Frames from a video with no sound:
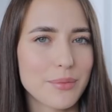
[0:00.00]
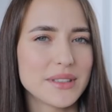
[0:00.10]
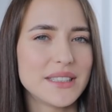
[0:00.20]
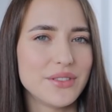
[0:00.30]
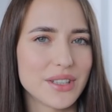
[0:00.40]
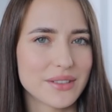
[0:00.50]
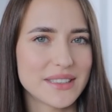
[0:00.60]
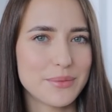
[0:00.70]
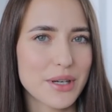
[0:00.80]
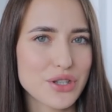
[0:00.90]
мотивировать
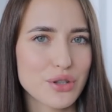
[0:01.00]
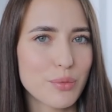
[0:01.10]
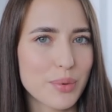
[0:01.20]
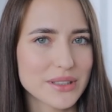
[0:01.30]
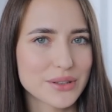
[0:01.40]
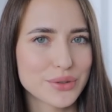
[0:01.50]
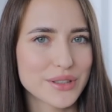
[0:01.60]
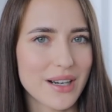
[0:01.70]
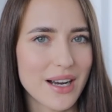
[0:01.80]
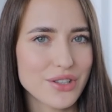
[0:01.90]
себя, чтобы
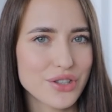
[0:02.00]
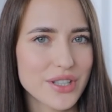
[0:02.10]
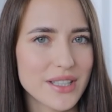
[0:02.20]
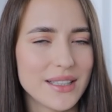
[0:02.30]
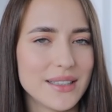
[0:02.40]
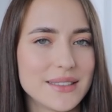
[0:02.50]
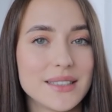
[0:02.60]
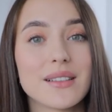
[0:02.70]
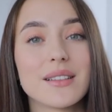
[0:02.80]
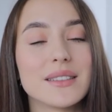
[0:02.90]
проснуться раньше и
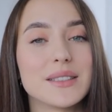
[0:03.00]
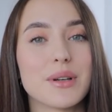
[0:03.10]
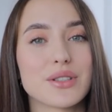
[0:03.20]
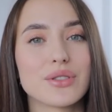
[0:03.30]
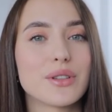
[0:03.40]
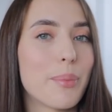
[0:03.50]
сделать для себя что-то